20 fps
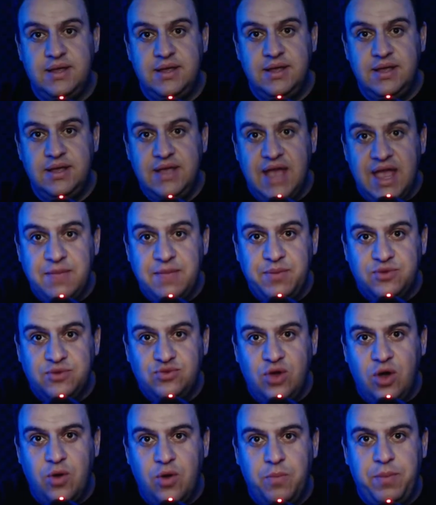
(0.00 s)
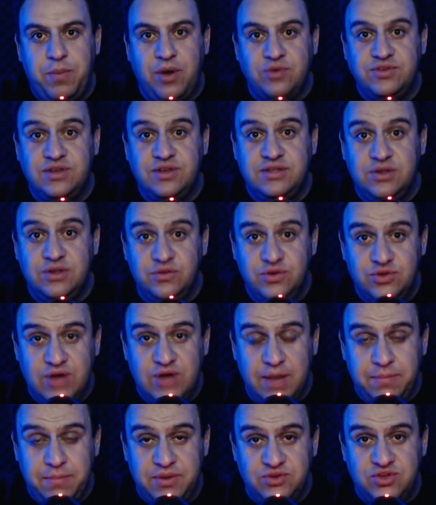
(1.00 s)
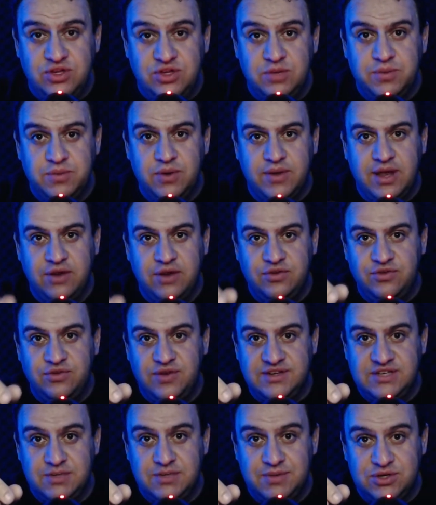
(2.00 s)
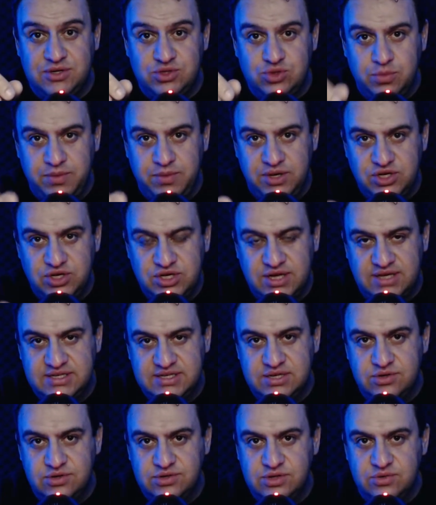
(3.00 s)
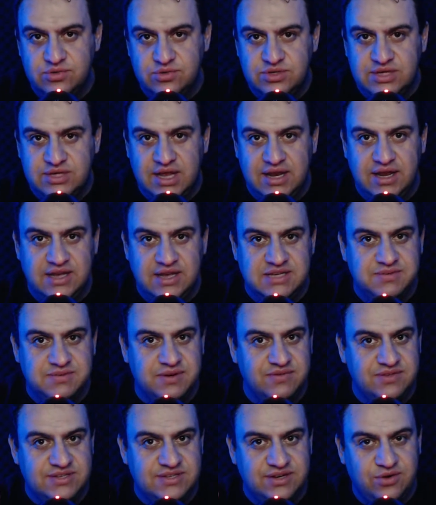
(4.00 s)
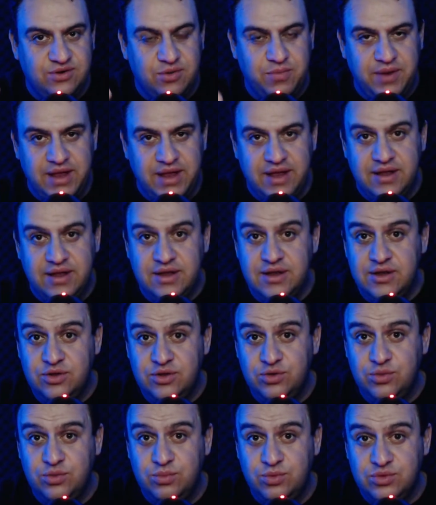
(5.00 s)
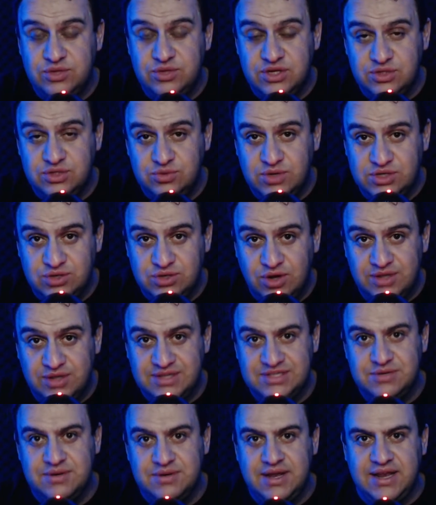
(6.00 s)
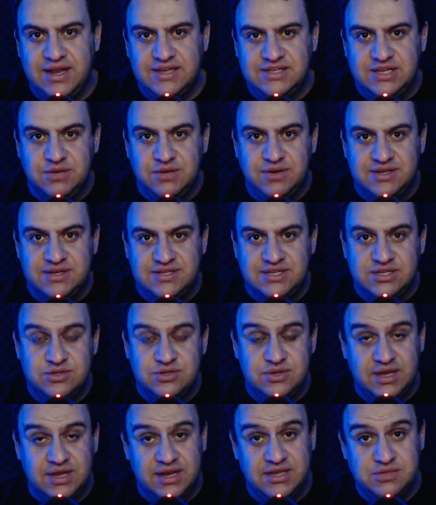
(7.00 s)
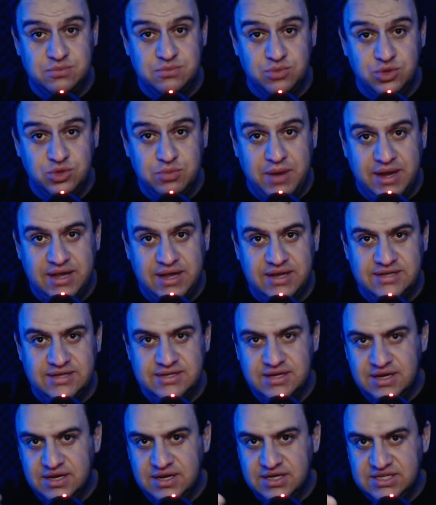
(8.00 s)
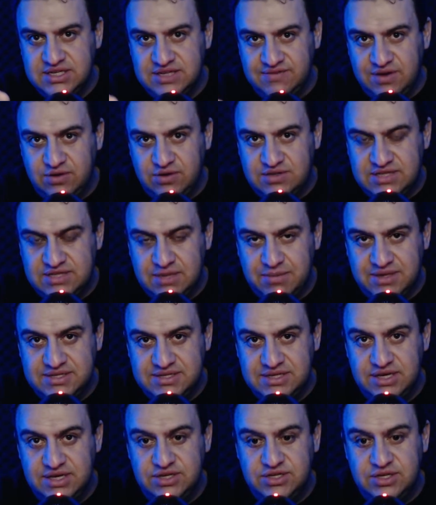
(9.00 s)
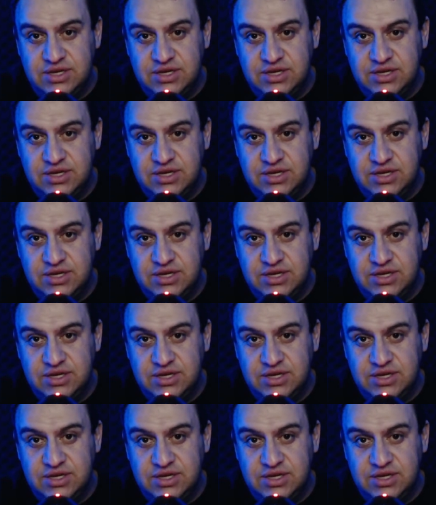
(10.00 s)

E aí, pessoal, pausando teu vídeo rapidinho, porque eu quero te fazer uma super indicação de alguns canais para você acompanhar no Mundo das Duas Rodas. São canais que eu assisto, canais muito bacanas que você vai gostar bastante.